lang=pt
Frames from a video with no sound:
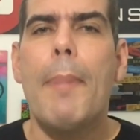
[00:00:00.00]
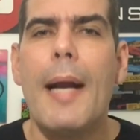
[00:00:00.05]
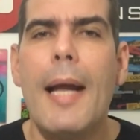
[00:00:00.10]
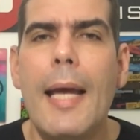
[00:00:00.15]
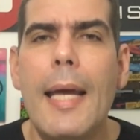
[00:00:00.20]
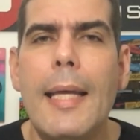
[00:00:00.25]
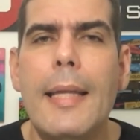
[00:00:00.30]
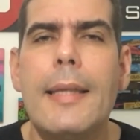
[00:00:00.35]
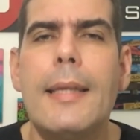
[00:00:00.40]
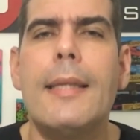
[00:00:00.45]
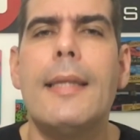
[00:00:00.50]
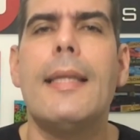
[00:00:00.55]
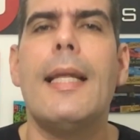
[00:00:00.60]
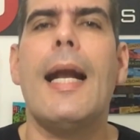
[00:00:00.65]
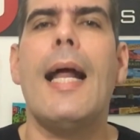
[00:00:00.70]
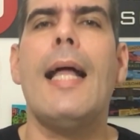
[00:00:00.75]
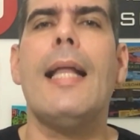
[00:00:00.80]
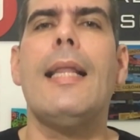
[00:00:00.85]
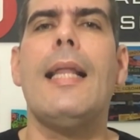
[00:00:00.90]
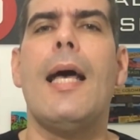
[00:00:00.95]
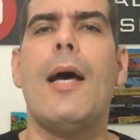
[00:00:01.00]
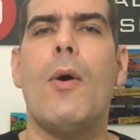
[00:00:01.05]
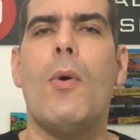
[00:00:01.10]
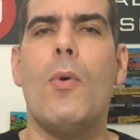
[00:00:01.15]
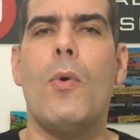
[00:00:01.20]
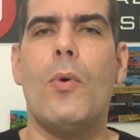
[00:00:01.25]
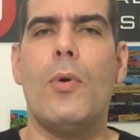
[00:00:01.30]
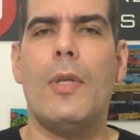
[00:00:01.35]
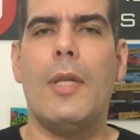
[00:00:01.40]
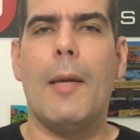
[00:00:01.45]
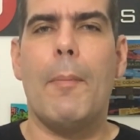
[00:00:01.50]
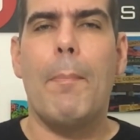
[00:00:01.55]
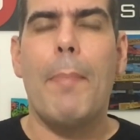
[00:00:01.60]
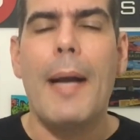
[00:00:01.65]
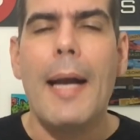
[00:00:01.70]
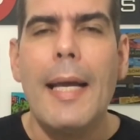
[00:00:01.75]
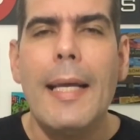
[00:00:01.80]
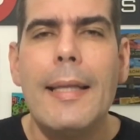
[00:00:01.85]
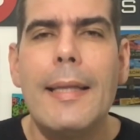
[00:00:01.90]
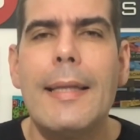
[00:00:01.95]
para entrar na onda,
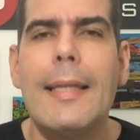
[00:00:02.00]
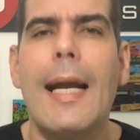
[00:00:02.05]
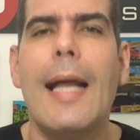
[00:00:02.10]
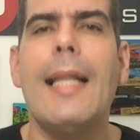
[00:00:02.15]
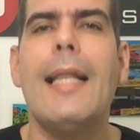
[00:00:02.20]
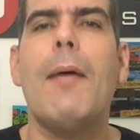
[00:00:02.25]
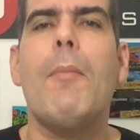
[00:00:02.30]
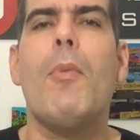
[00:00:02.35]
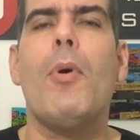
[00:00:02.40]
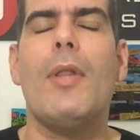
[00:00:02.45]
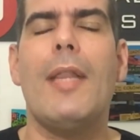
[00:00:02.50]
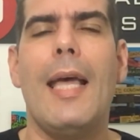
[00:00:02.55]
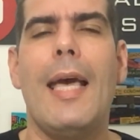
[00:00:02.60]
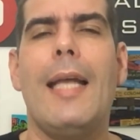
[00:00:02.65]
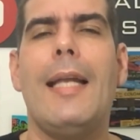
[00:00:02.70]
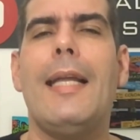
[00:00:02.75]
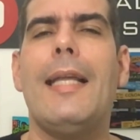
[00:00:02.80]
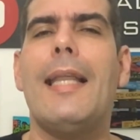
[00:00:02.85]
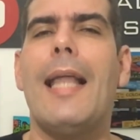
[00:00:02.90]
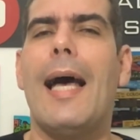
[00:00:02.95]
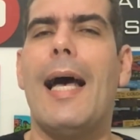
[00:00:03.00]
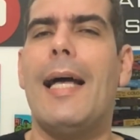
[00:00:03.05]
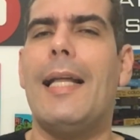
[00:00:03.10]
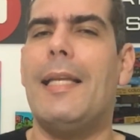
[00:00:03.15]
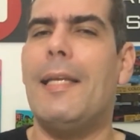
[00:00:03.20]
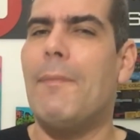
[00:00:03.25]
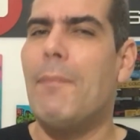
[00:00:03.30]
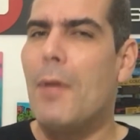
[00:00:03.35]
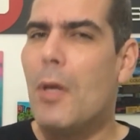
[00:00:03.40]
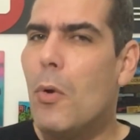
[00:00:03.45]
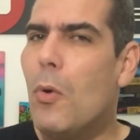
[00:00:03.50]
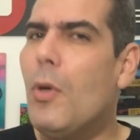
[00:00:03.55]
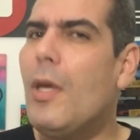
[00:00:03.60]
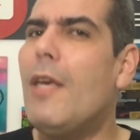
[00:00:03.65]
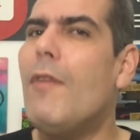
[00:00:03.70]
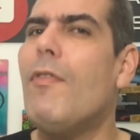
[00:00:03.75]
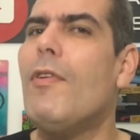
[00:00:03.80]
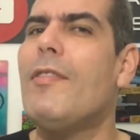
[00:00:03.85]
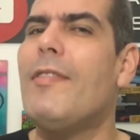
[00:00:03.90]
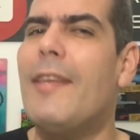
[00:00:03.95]
para entrar na modernidade. O
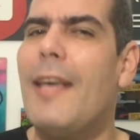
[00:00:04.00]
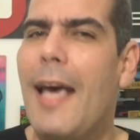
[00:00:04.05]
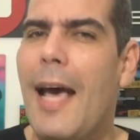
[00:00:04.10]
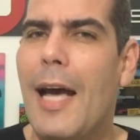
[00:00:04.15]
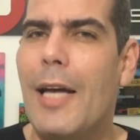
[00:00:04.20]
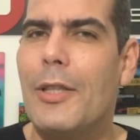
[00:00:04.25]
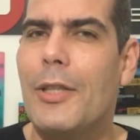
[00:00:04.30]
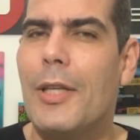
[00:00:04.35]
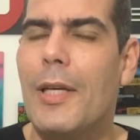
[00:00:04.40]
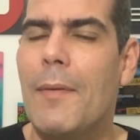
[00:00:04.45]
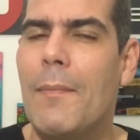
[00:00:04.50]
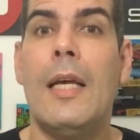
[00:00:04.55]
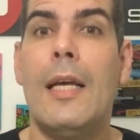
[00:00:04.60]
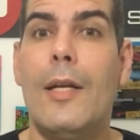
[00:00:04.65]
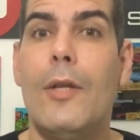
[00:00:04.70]
que você acha?